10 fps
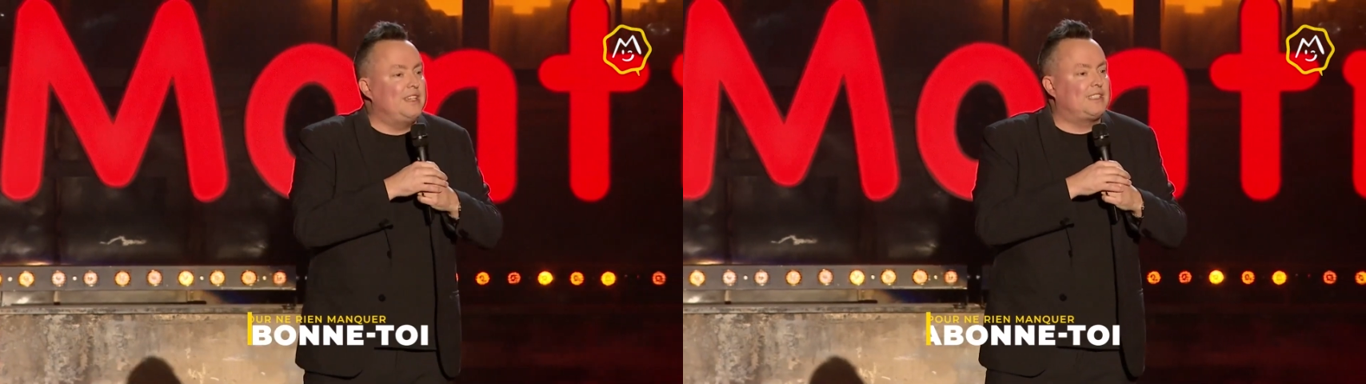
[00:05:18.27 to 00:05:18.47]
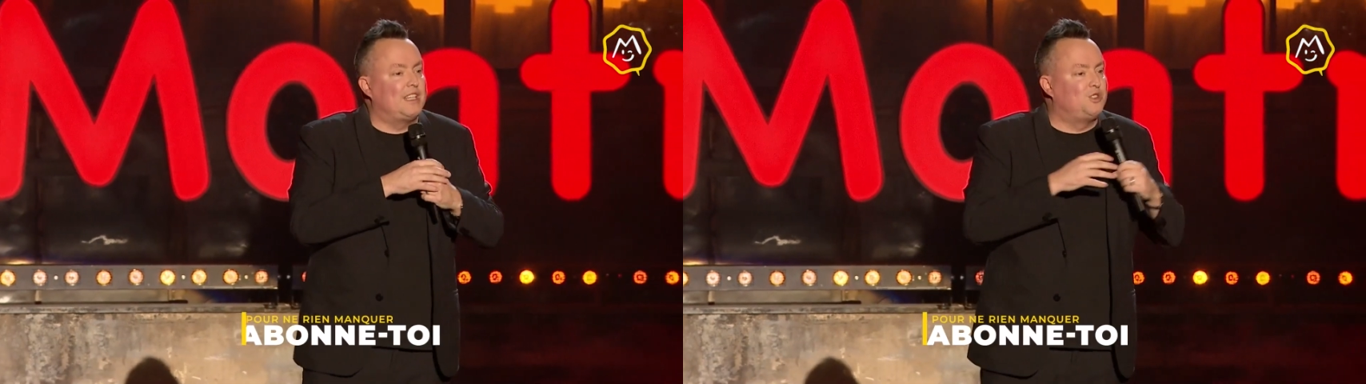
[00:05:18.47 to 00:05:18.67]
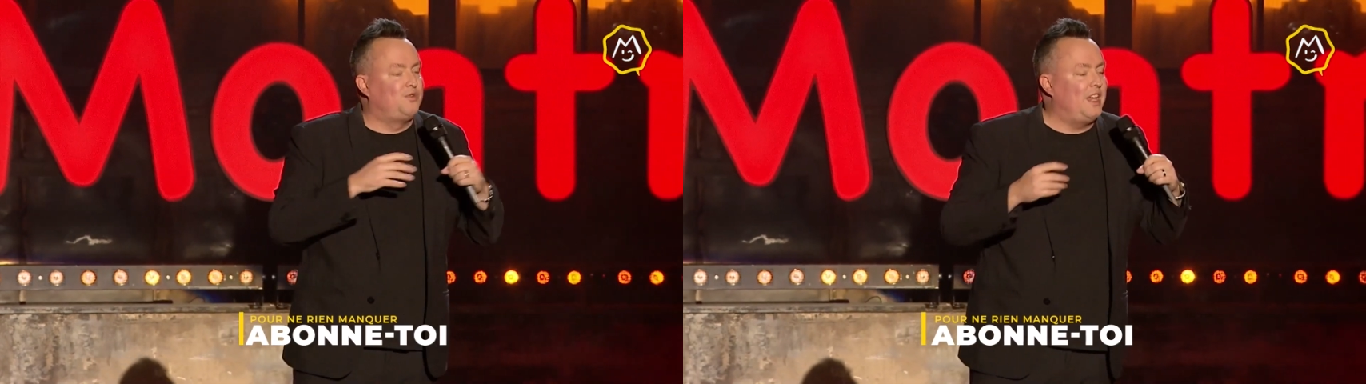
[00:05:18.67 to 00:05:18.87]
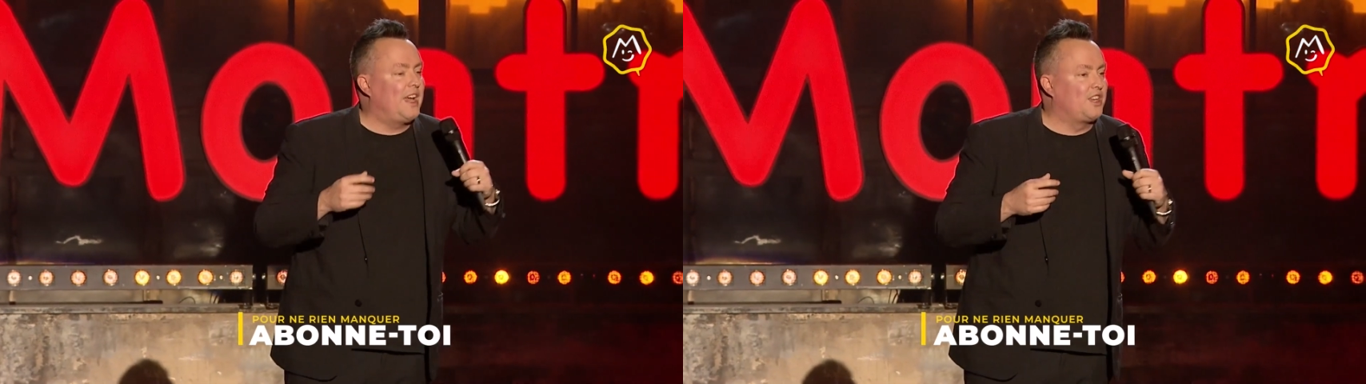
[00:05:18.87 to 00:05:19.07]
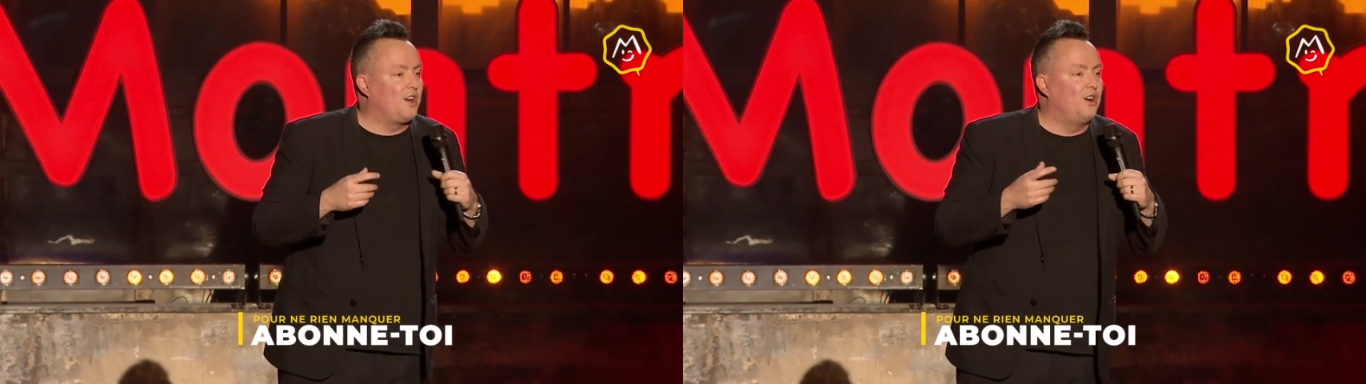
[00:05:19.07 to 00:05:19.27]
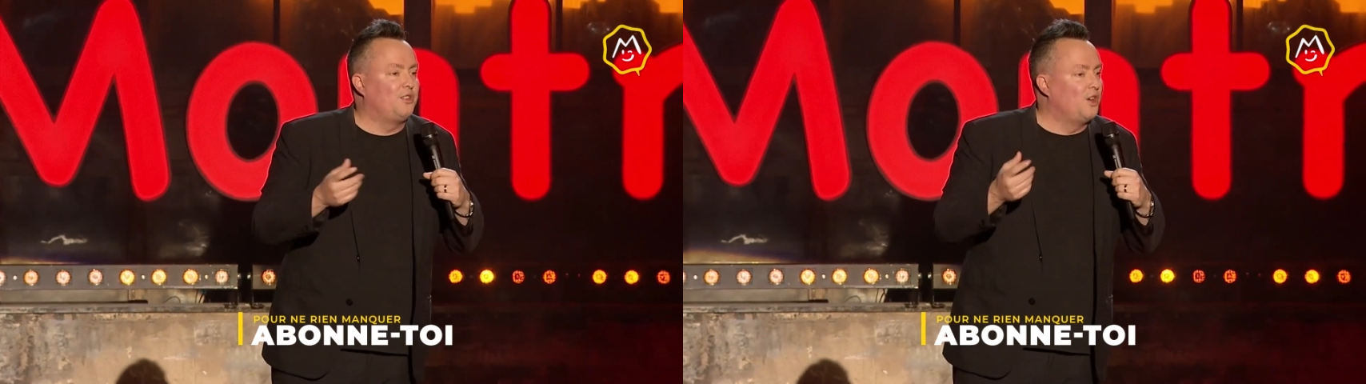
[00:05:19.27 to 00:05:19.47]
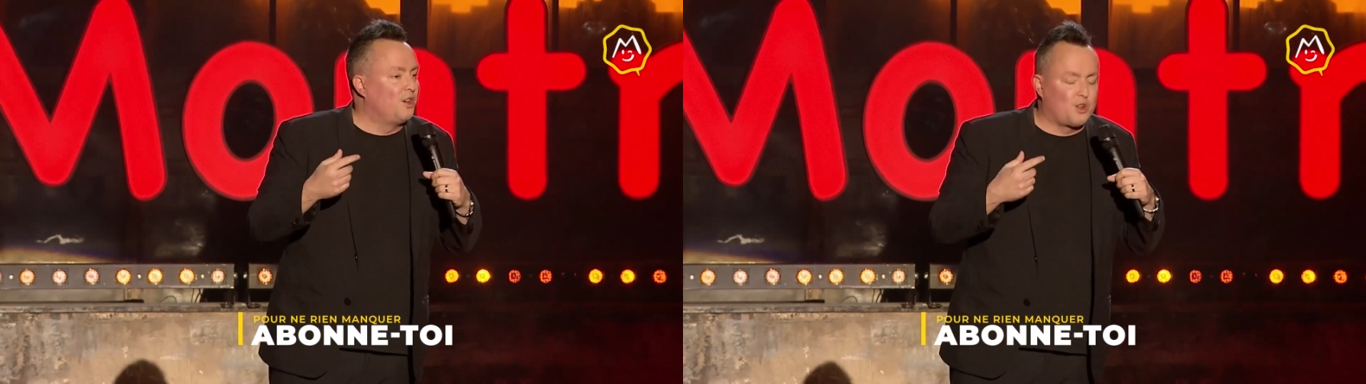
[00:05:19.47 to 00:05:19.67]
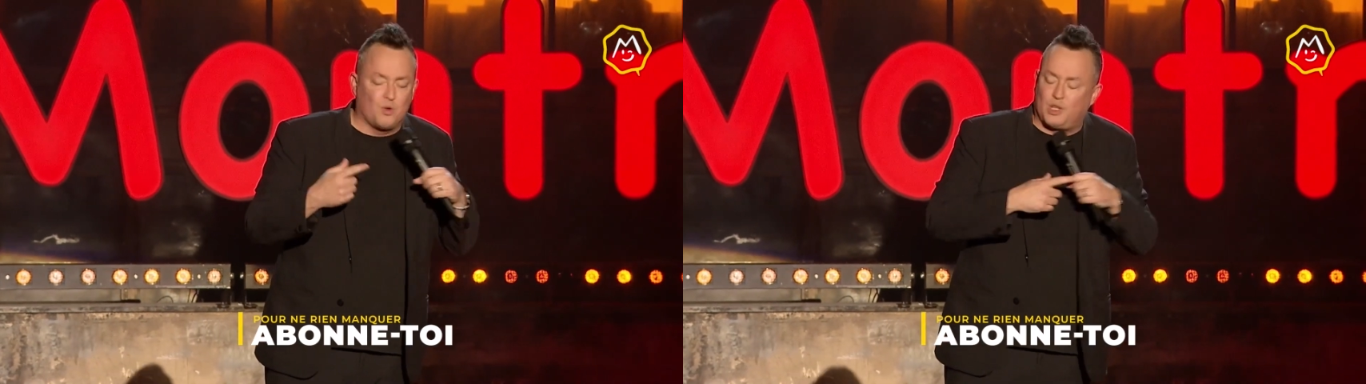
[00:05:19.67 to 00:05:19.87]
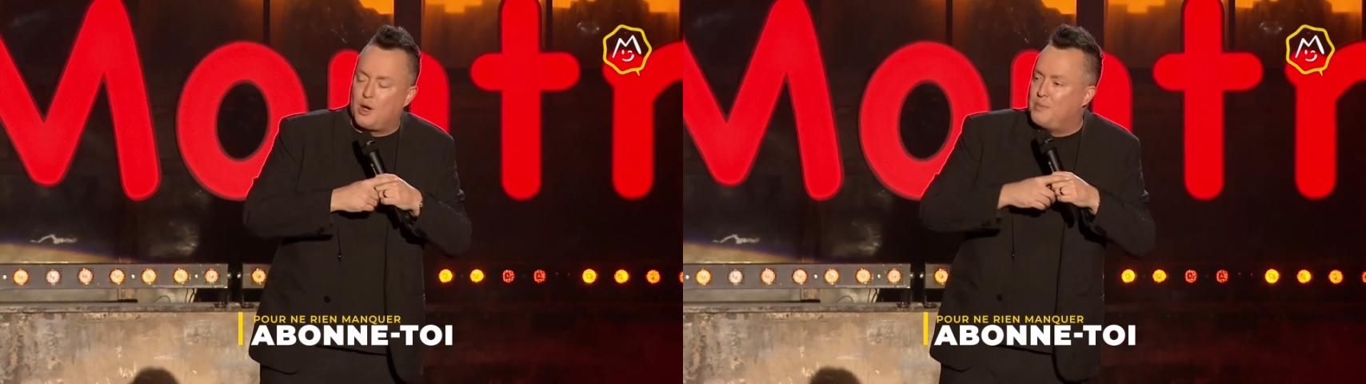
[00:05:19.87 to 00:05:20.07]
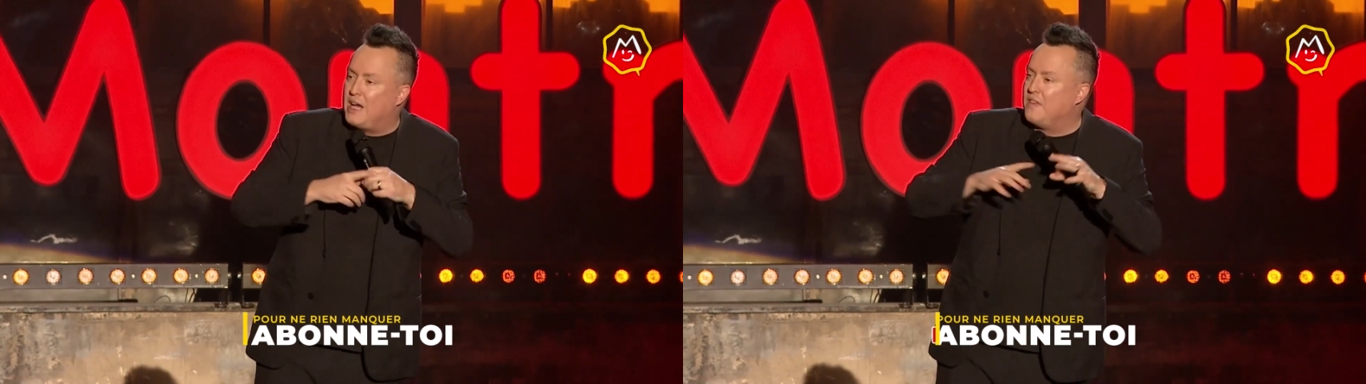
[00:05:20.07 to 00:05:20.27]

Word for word: C'était du Viagra de contrebande.